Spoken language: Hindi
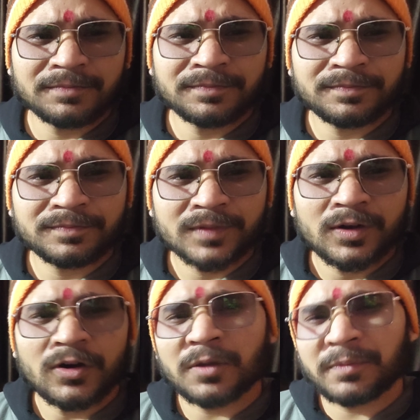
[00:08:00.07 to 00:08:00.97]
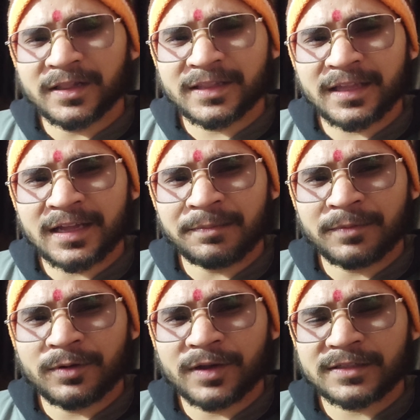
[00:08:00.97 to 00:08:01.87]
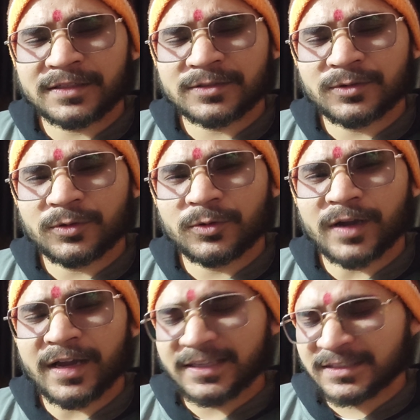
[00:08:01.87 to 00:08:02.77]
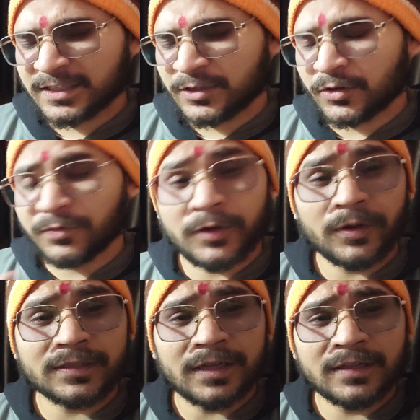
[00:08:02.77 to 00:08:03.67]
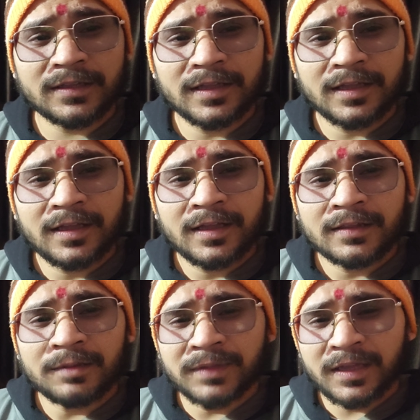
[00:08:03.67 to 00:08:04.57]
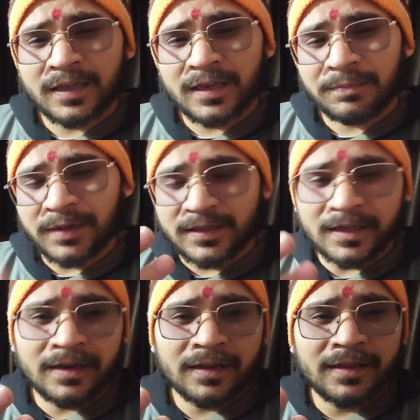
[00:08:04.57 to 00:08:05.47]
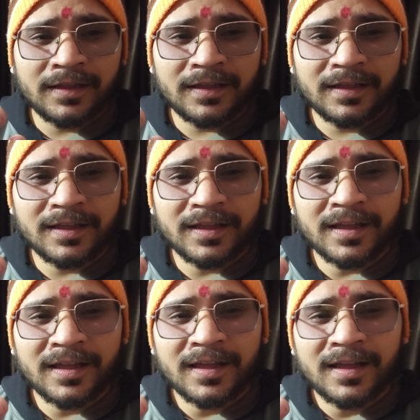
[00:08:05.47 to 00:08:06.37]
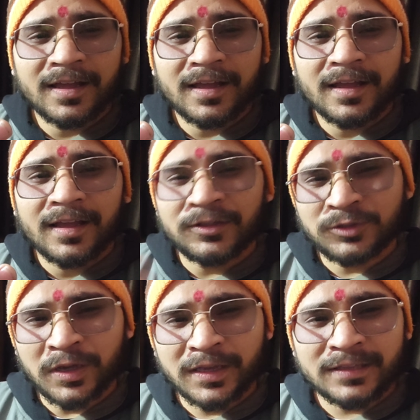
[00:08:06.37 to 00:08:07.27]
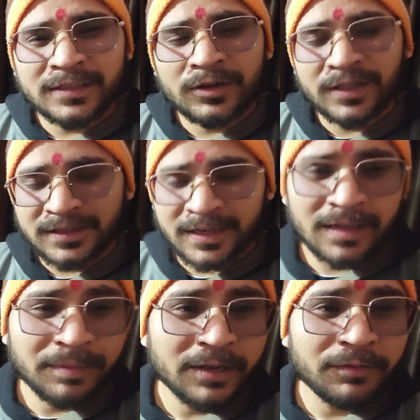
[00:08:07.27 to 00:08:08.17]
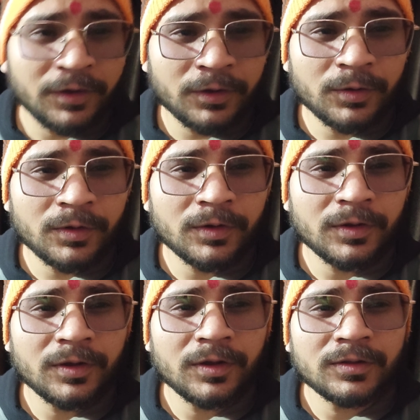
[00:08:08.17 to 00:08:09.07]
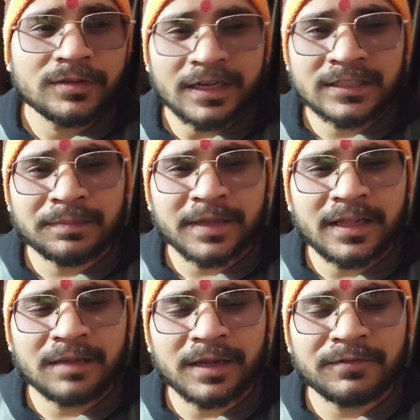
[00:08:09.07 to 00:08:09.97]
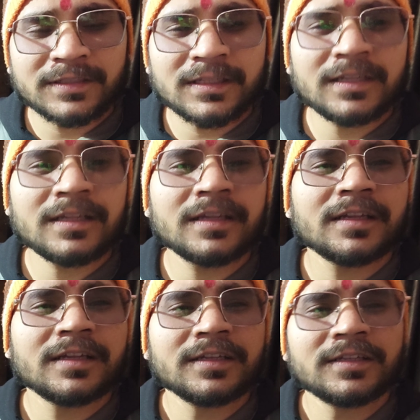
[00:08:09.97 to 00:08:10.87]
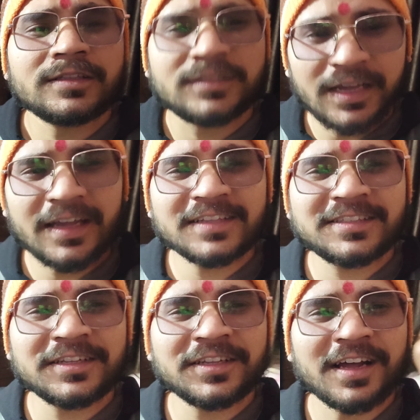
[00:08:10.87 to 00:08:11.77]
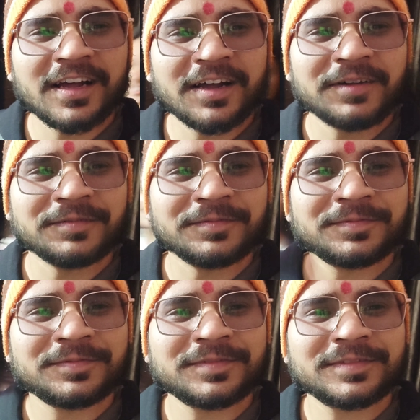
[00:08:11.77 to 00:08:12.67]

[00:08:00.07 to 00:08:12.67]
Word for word: खत्म और मिलते हैं आपके को ऐसी और वीडियो के साथ तब तक के लिए अपना ध्यान रखिए इंजॉय कीजिए और देखते रहिए हमारी वीडियो जाने से पहले एक बार फिर से जय श्री राम जय